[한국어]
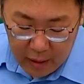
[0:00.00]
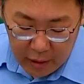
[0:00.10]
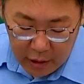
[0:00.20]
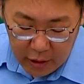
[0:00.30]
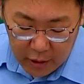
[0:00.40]

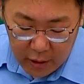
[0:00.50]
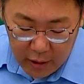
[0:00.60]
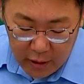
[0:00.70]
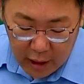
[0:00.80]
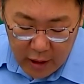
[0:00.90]
그는
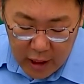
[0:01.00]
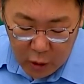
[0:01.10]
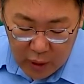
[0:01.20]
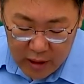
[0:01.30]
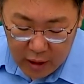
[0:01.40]

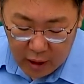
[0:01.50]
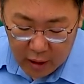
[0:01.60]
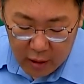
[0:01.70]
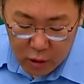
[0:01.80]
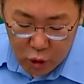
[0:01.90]
당시의
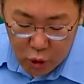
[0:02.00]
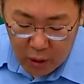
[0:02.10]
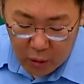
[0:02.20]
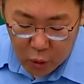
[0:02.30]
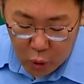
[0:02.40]
관제나
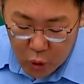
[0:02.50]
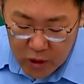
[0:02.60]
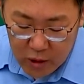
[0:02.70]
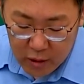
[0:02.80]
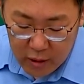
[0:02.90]
수령,
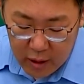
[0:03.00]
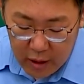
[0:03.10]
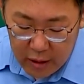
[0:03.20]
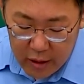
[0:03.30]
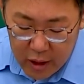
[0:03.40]
토지 등
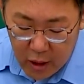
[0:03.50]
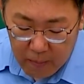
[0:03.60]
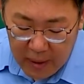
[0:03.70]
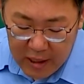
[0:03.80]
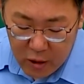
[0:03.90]

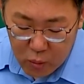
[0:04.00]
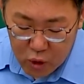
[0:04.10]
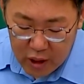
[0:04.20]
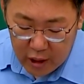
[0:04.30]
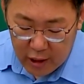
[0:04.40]
전반적
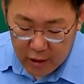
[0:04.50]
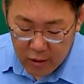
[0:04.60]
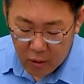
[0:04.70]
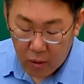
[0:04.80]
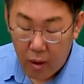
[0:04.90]
문제에
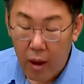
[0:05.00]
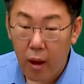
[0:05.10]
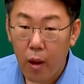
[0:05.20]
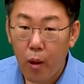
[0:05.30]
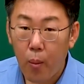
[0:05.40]
대해서
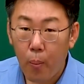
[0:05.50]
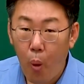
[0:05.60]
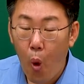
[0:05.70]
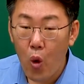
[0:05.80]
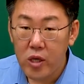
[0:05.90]

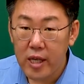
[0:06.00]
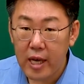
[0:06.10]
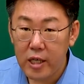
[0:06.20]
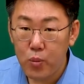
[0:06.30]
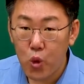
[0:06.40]
봉
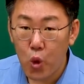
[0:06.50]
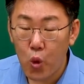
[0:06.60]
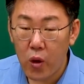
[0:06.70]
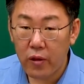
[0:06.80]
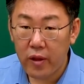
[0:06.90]
40조를
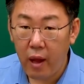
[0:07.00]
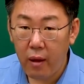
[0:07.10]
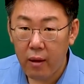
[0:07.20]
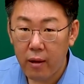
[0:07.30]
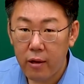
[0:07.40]
올렸다
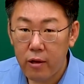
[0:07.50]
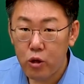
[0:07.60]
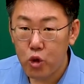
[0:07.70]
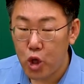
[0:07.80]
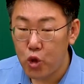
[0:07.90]

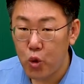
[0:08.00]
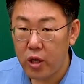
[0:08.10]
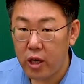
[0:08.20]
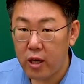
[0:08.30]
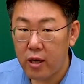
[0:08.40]

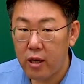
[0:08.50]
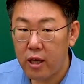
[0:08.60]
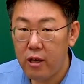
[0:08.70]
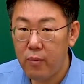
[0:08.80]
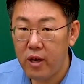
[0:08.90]
최충원이
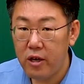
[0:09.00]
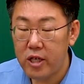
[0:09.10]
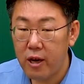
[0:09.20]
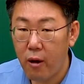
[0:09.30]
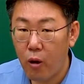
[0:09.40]
이음인을
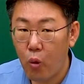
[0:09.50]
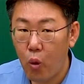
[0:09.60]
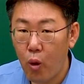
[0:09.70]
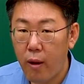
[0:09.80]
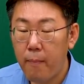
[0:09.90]

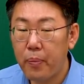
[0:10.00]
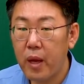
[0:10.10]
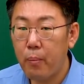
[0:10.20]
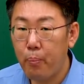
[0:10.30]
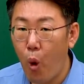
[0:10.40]
제거하고
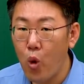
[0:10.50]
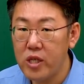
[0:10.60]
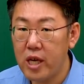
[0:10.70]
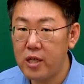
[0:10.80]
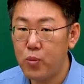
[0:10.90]
봉
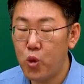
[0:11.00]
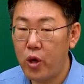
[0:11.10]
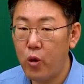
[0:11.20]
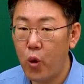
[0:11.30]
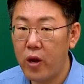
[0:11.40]

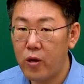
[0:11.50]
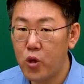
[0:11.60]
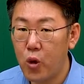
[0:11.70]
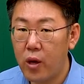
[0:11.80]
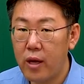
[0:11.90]
40조를 올린
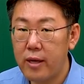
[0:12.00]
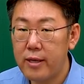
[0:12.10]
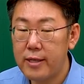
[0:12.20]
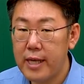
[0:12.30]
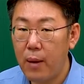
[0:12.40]
거죠.
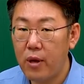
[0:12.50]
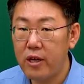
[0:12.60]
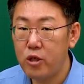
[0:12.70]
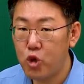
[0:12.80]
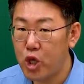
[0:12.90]

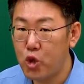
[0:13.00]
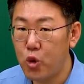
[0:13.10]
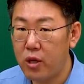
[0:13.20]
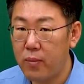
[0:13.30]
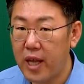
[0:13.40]
4번은
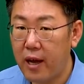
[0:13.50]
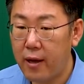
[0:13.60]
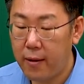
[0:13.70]
최충원입니다.